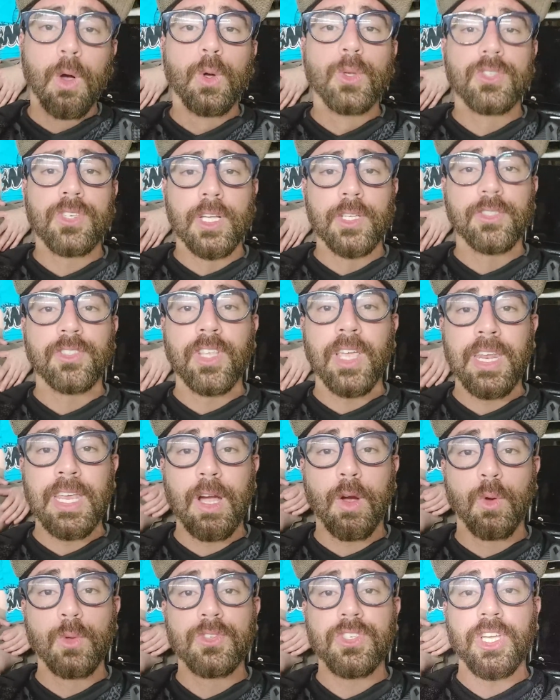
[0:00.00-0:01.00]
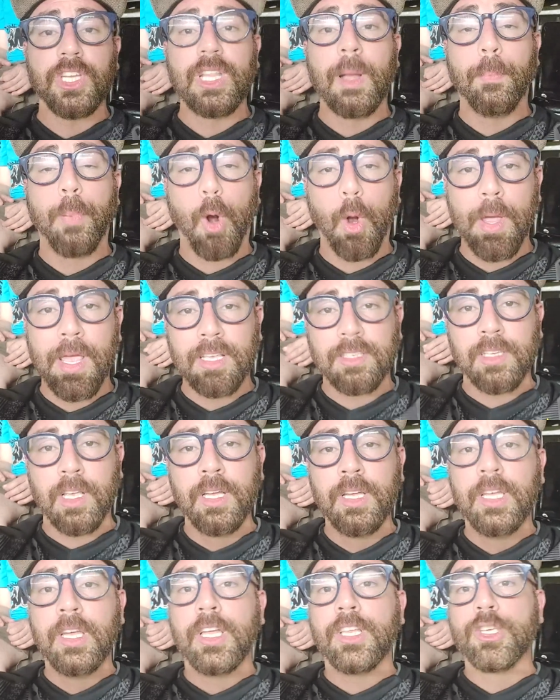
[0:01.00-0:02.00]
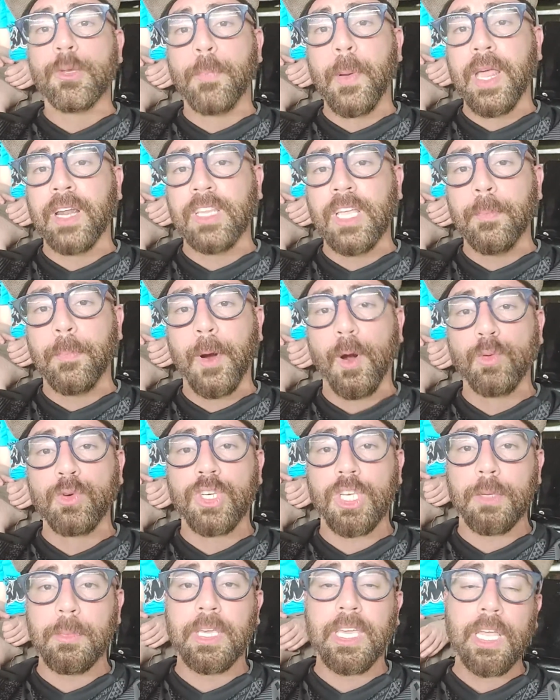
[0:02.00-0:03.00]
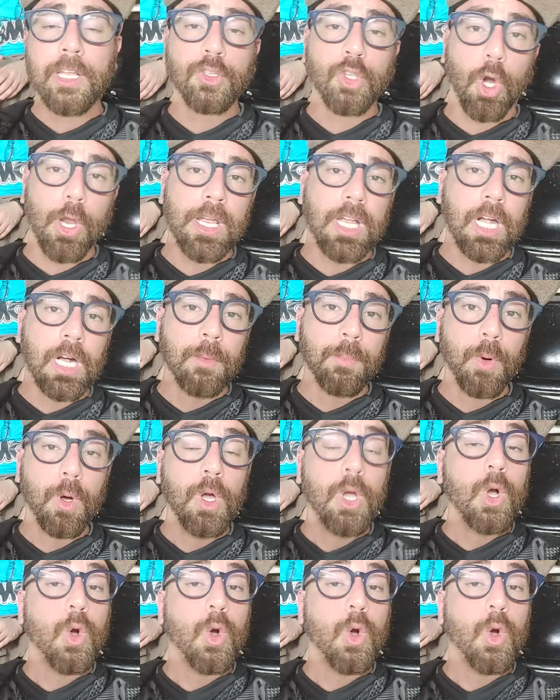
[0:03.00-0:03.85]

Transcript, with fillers: o Santos teria conseguido a proeza de perder para um time que entrou em campo